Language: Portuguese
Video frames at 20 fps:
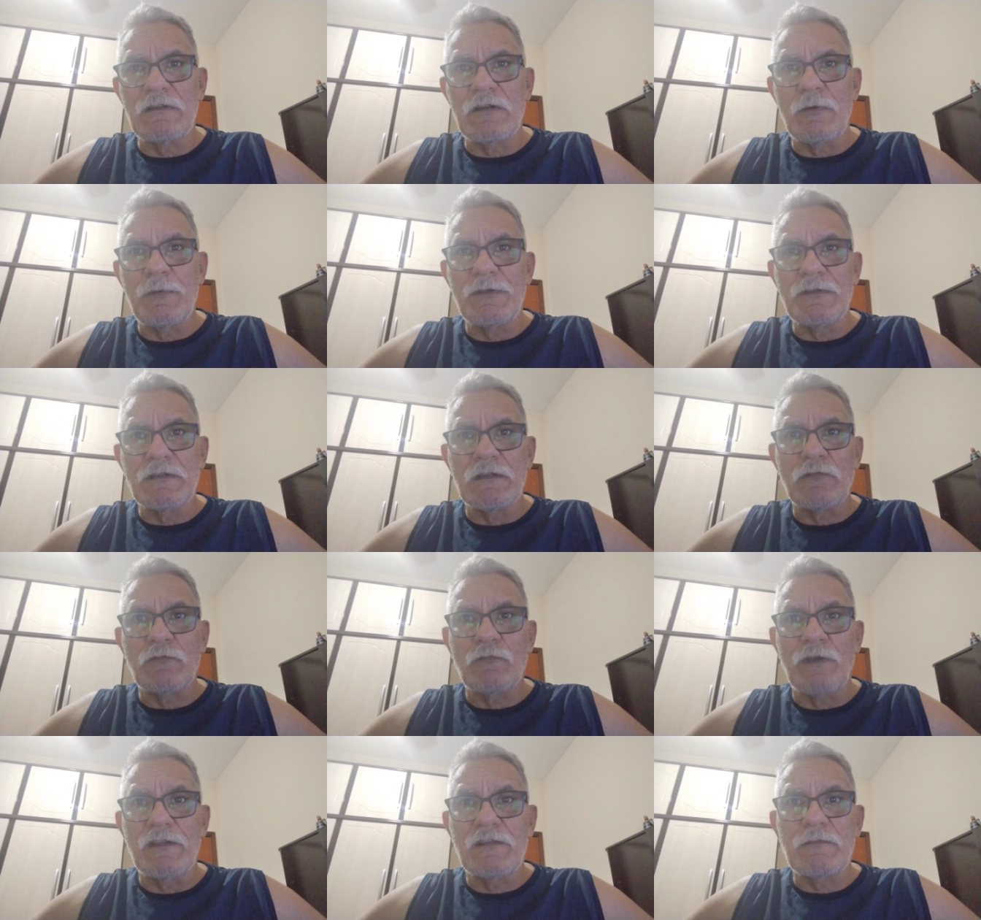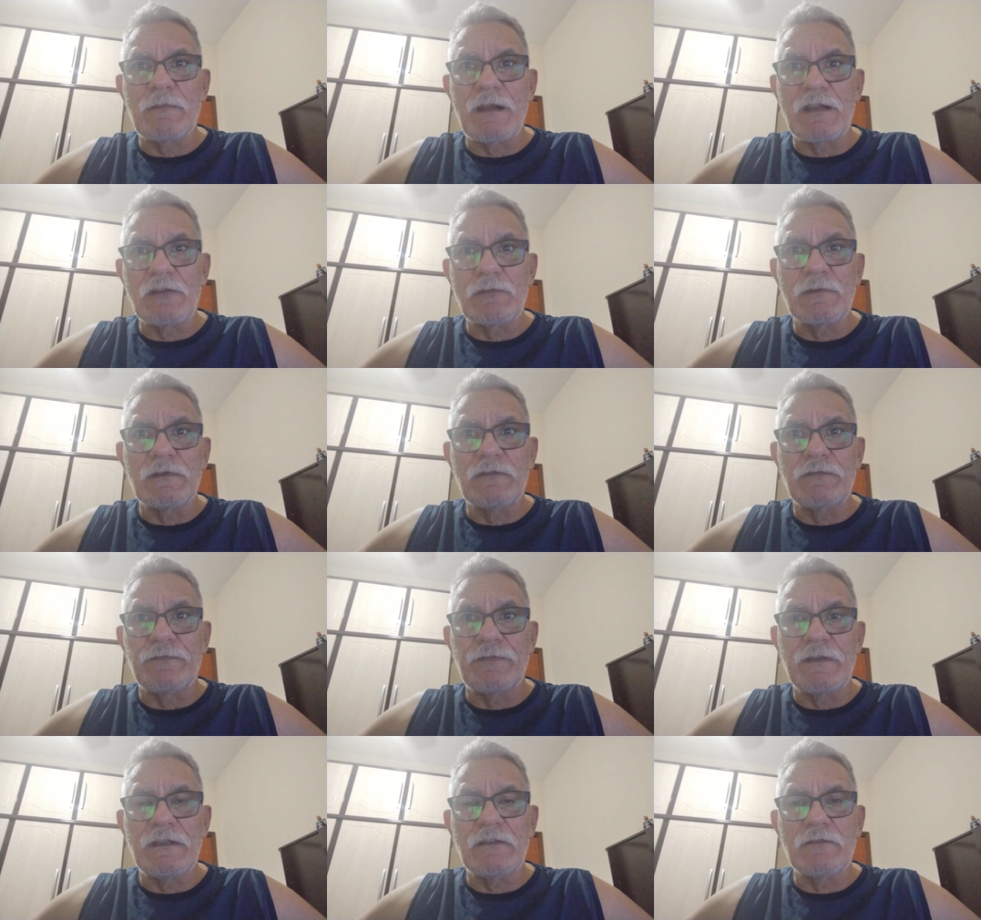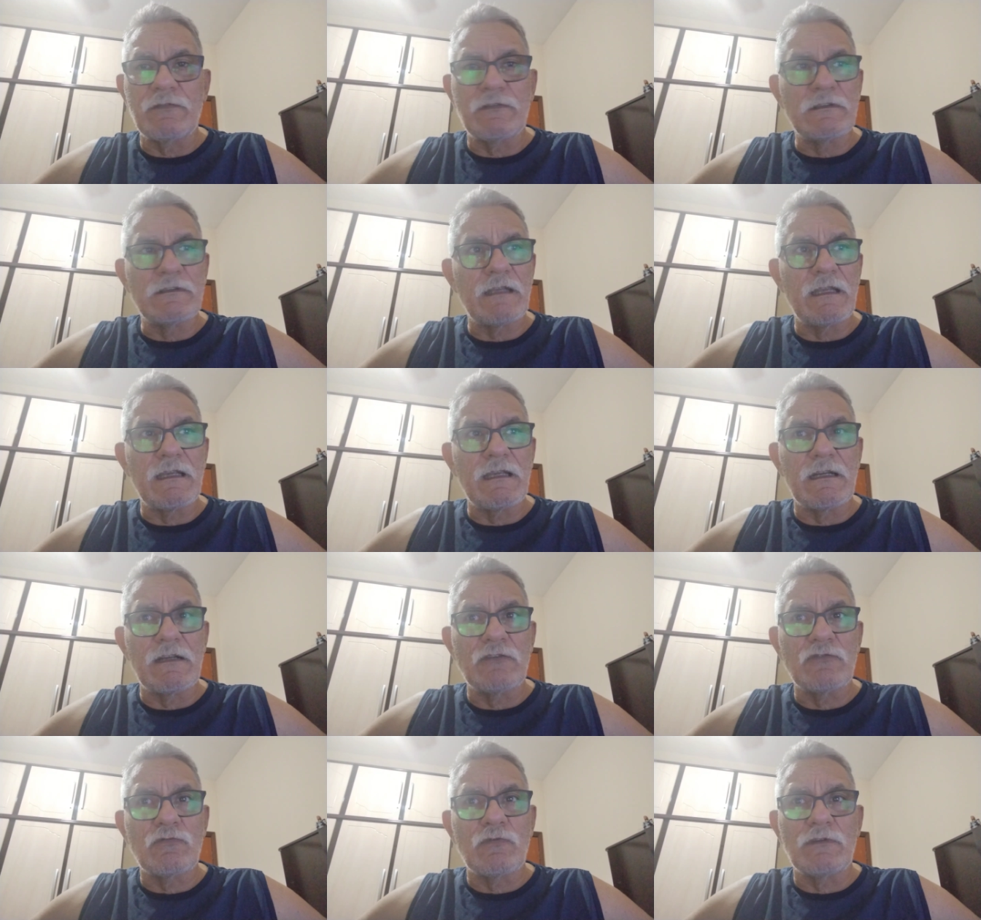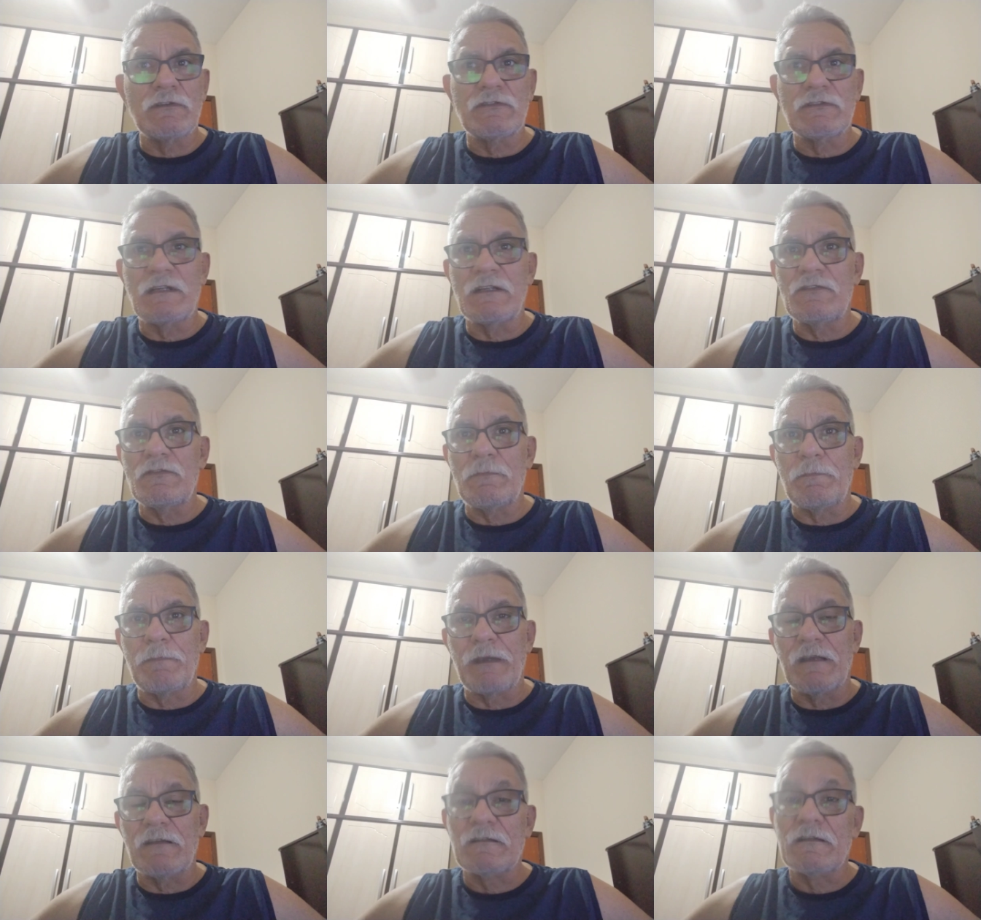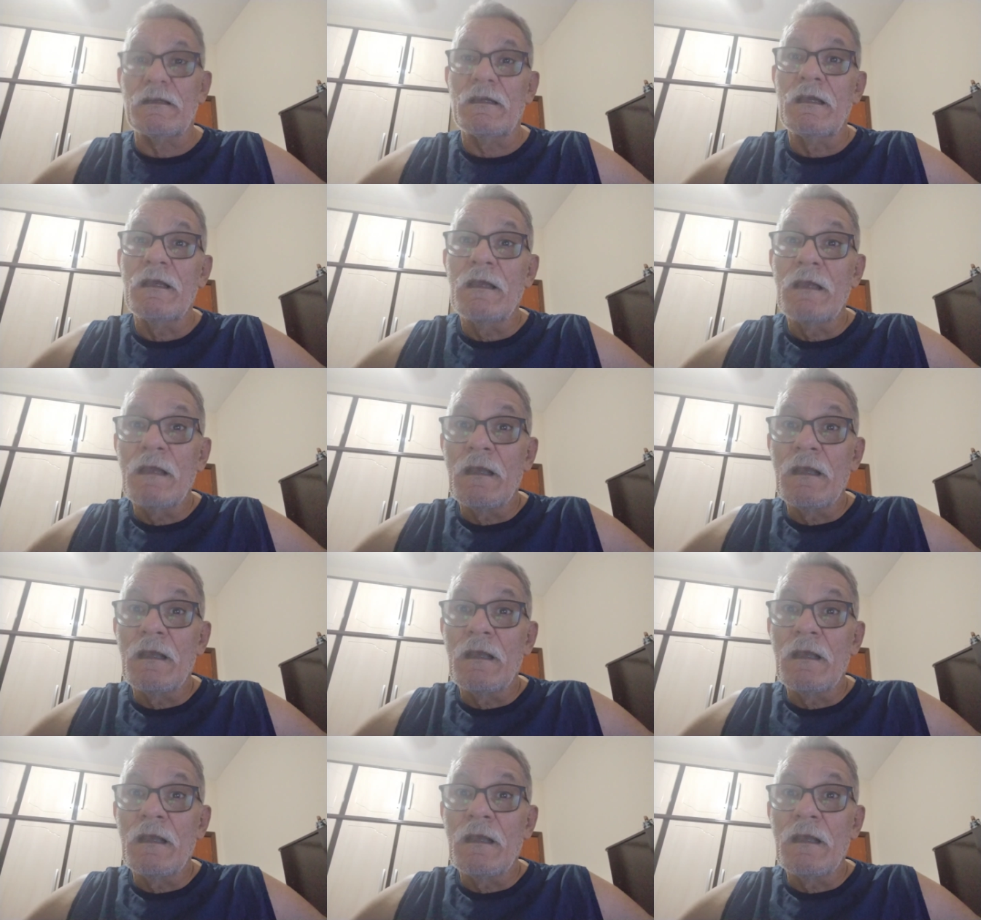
Geralmente nas correntes marítimas frias você tem grande quantidade de pesca.